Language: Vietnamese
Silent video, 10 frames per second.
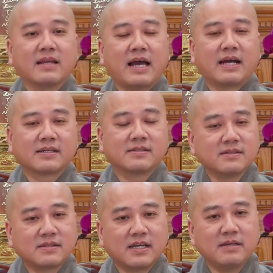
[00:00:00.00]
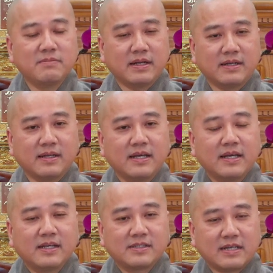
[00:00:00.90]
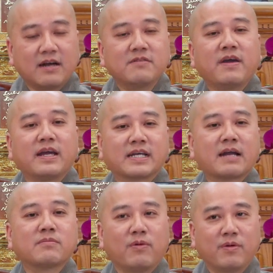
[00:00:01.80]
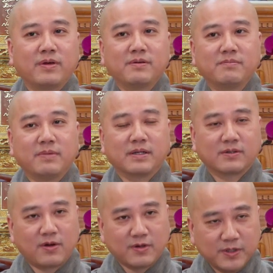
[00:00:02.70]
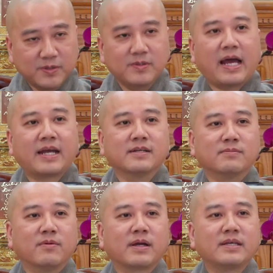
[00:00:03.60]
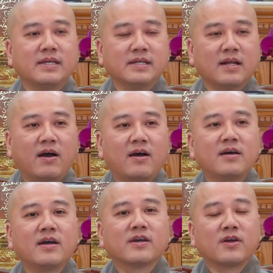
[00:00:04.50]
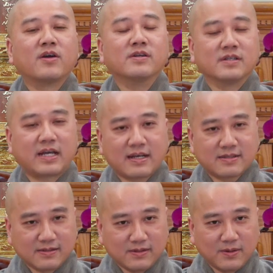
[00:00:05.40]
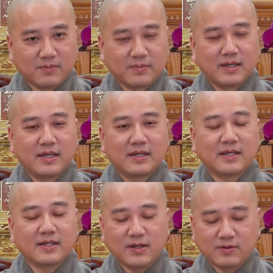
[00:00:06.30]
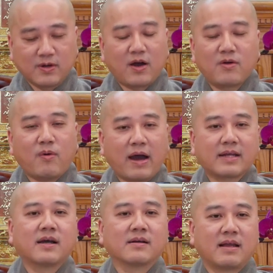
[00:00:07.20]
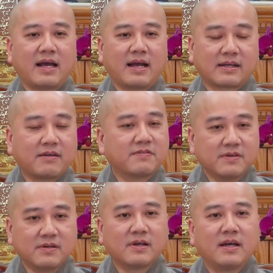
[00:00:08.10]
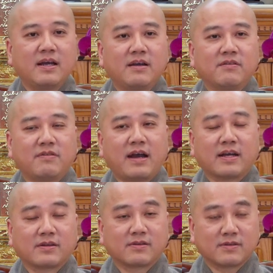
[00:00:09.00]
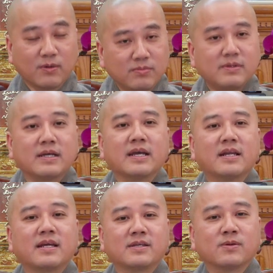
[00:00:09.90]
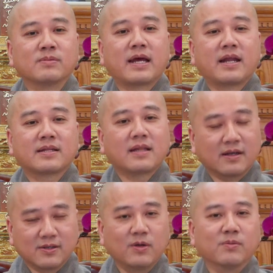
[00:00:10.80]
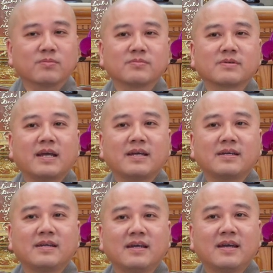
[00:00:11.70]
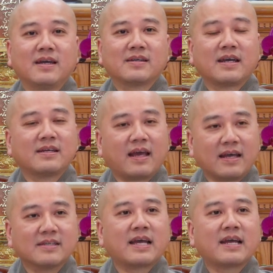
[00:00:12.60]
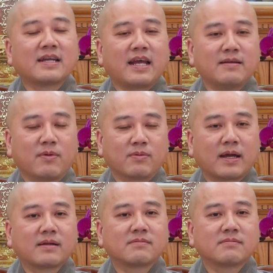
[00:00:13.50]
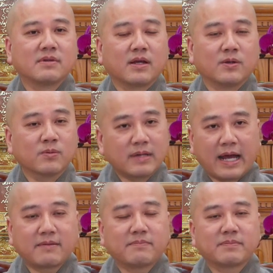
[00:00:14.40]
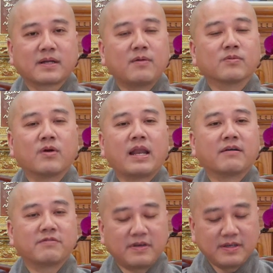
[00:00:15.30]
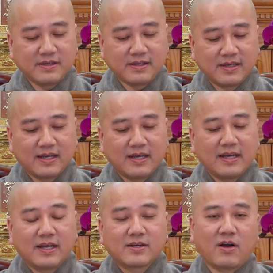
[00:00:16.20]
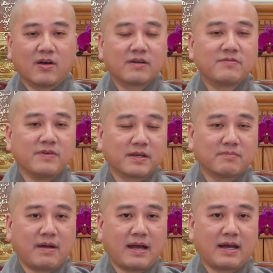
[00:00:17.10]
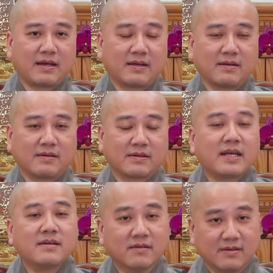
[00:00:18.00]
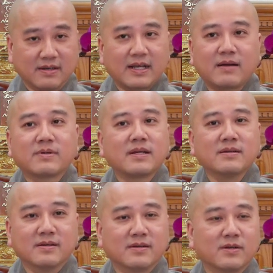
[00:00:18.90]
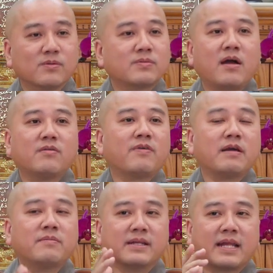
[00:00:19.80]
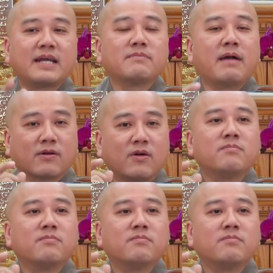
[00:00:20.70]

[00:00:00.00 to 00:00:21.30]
là trước khi mình trở về cát bụi, mình còn lưu lại được một cái gì đó cho người khác sử dụng, thì điều đó quả thật là cái phước. Và đúng nghĩa là chúng ta đã tận dụng cái, cái thể xác này một cách đúng đắn, không có lãng phí. Còn cái việc mà thấy đường hay không thấy đường, lúc đó không phải mình thấy bằng con